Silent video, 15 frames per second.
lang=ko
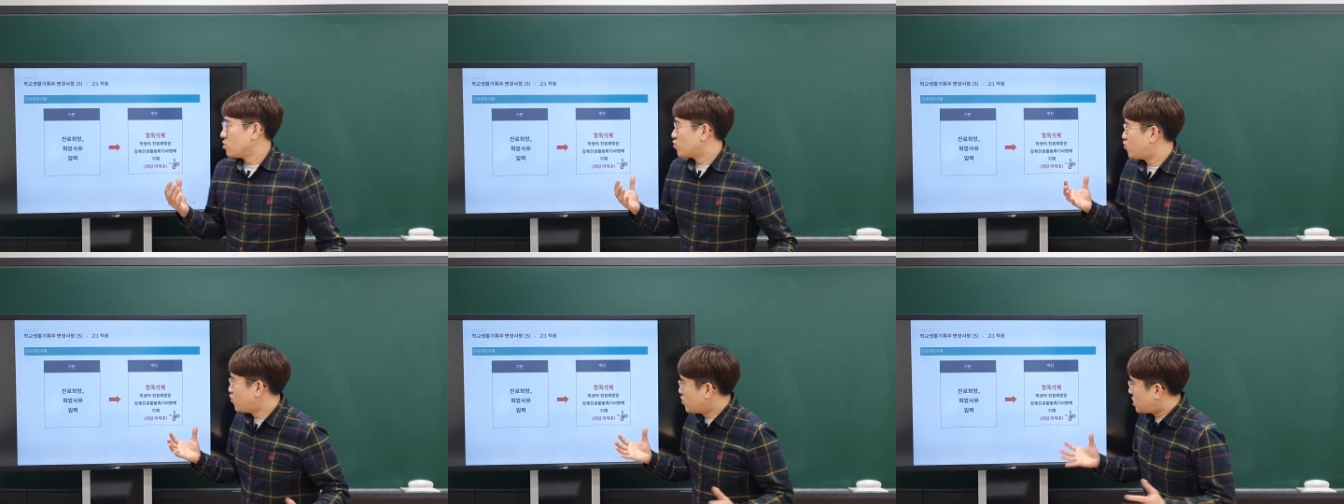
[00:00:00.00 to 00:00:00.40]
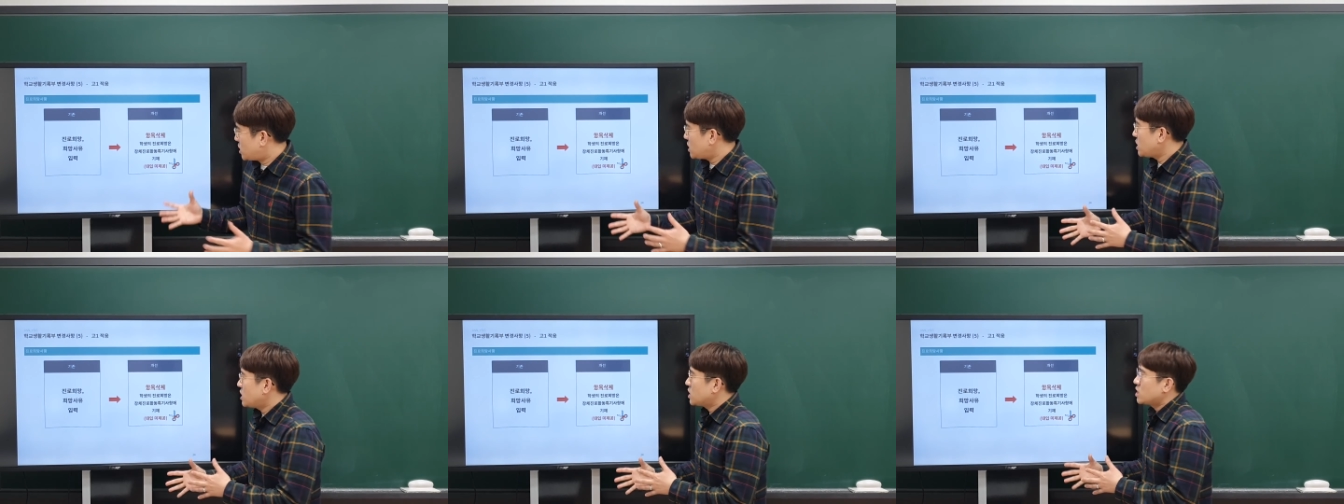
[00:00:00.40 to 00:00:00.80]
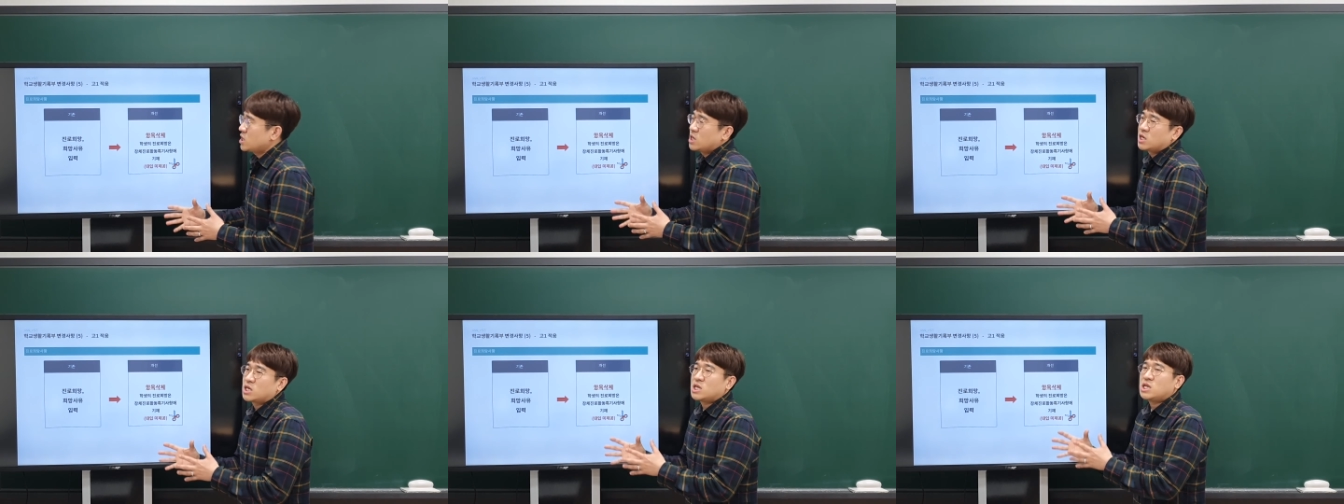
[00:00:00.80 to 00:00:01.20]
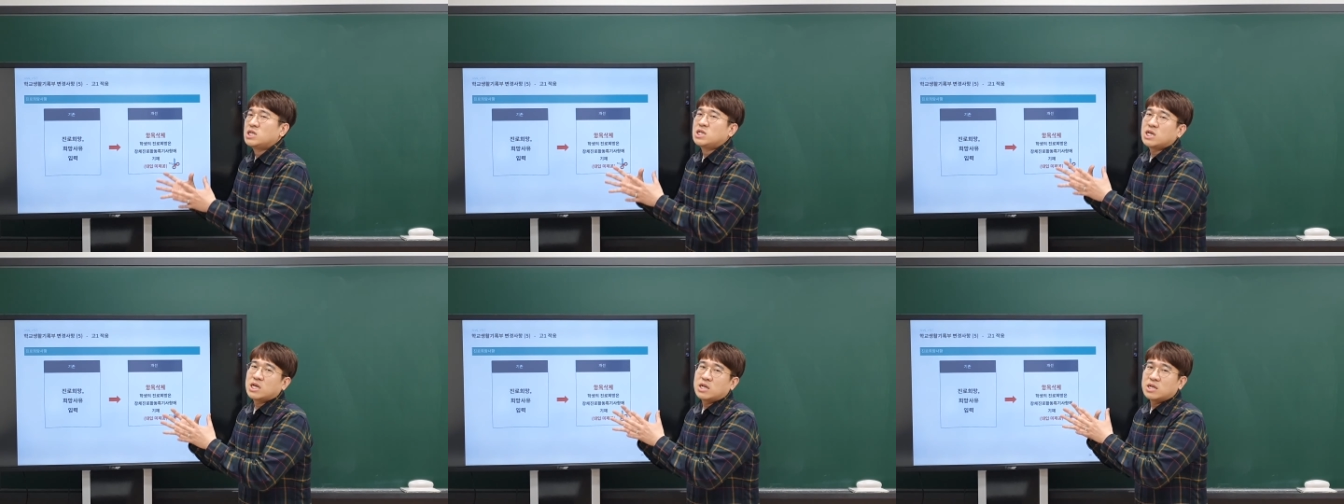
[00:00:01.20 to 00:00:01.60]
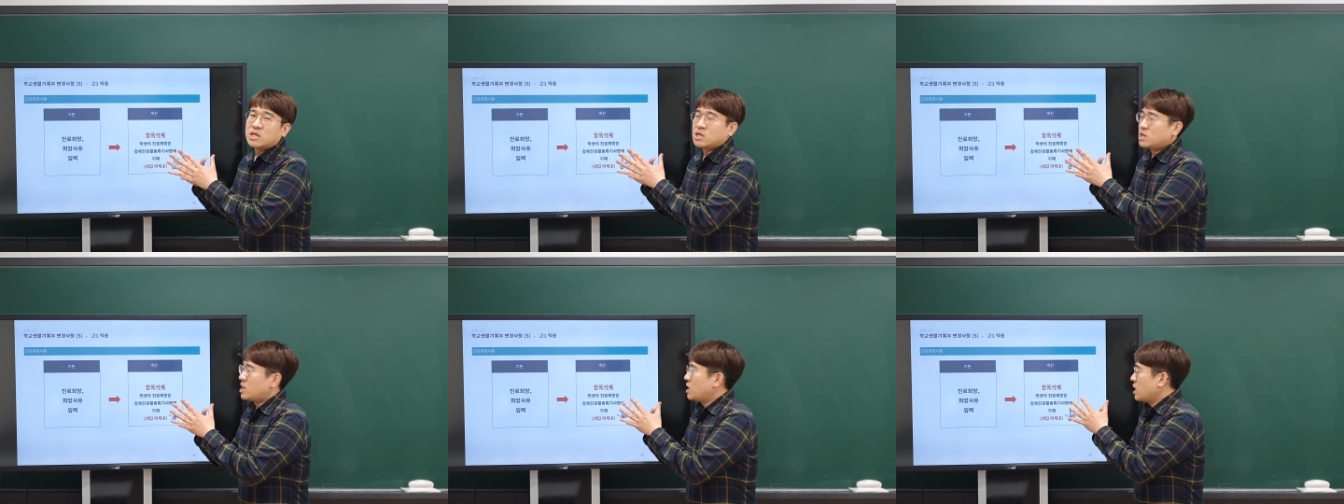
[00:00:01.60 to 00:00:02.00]
굳이
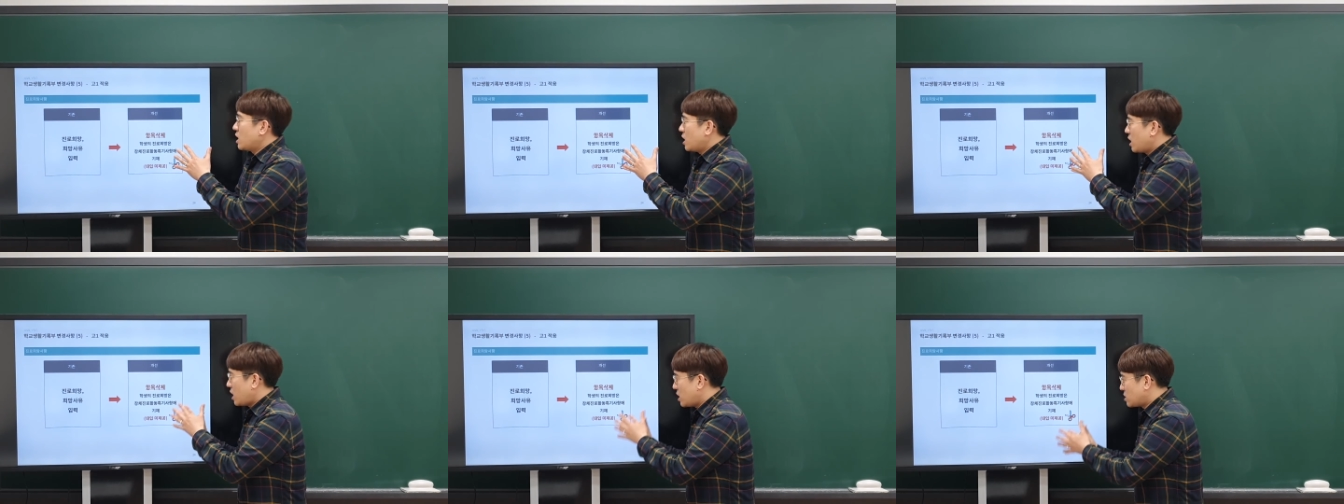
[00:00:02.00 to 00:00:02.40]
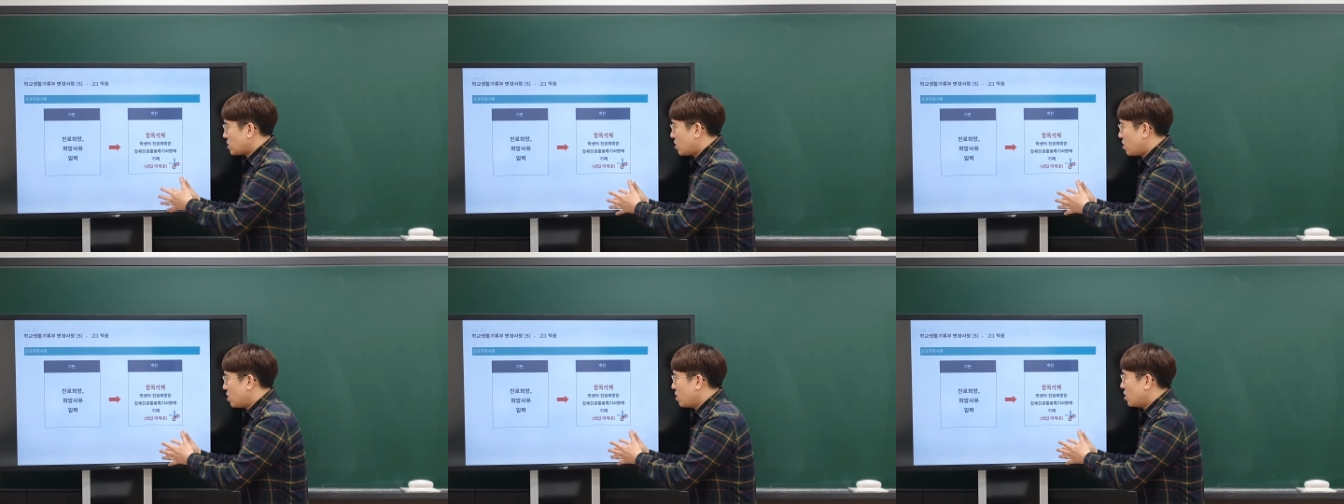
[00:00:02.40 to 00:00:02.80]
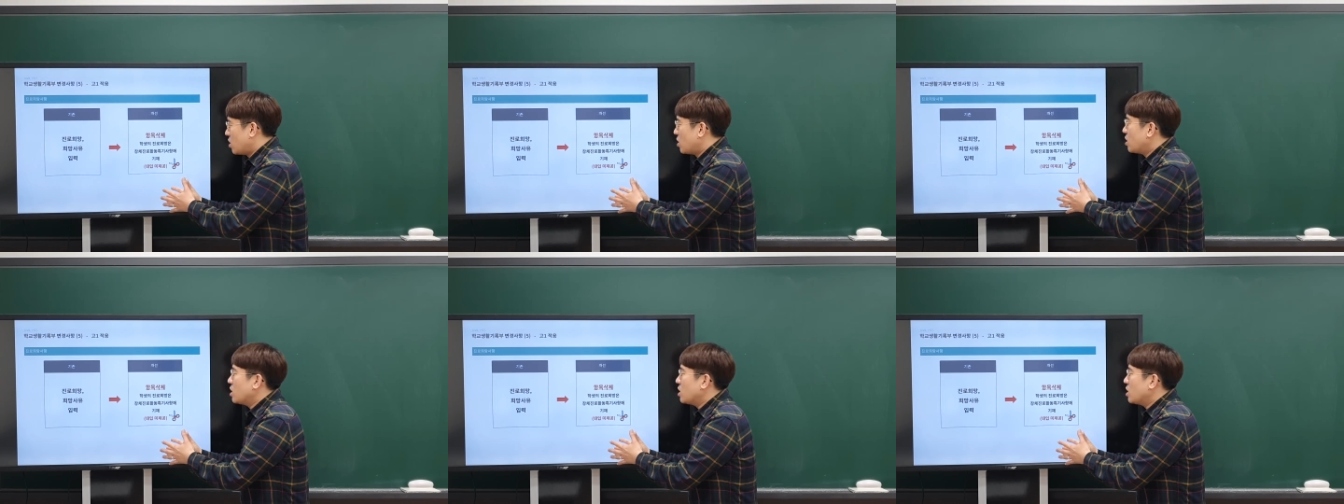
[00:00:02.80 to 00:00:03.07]
기재를 해서